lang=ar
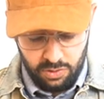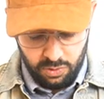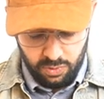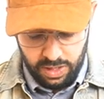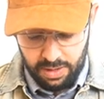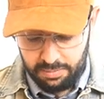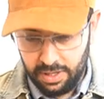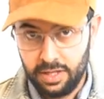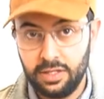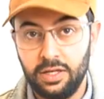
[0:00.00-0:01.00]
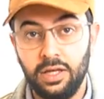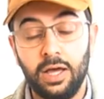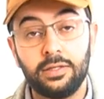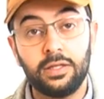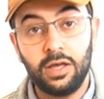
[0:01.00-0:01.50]
وأهم من هذا أني
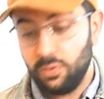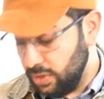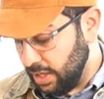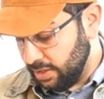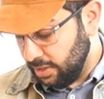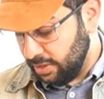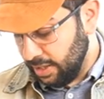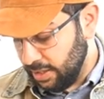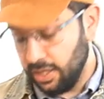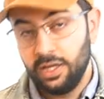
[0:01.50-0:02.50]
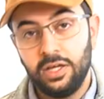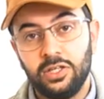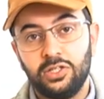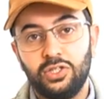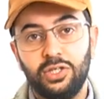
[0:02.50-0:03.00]
حتى تقوي ذاكرتك
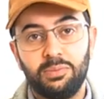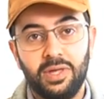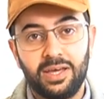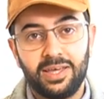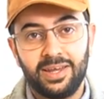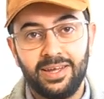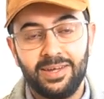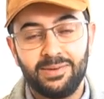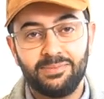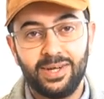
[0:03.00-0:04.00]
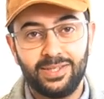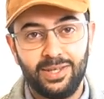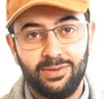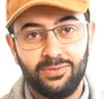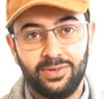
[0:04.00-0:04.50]
جيب ذاكرة مال
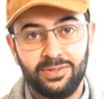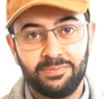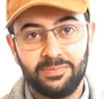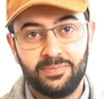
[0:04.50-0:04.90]
تليفون